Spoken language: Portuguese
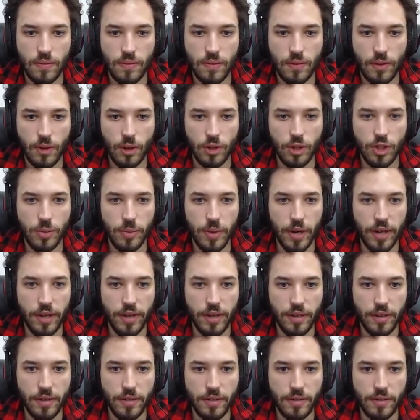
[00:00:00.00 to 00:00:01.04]
Olha o Di
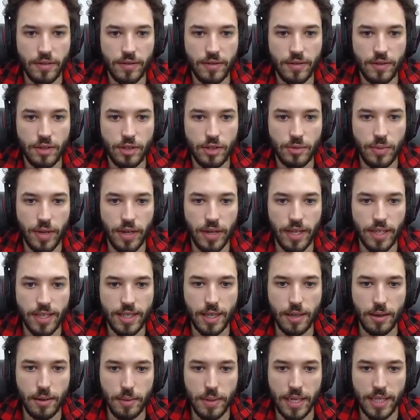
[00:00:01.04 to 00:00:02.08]
Maria. Di Maria
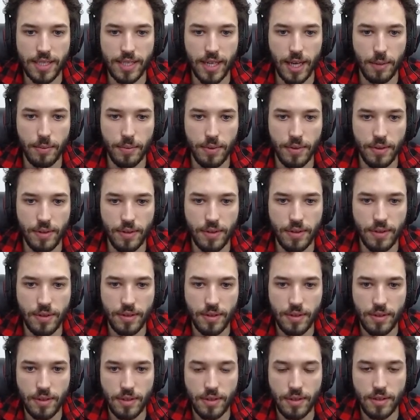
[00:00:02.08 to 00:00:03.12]
tá mais rápido.
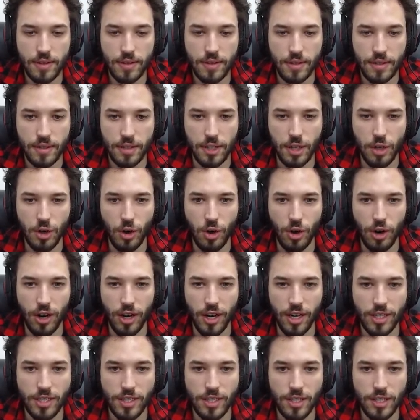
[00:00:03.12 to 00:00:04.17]
Que
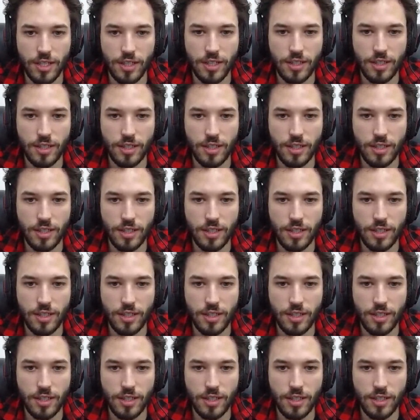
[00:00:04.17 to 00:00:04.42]
corte.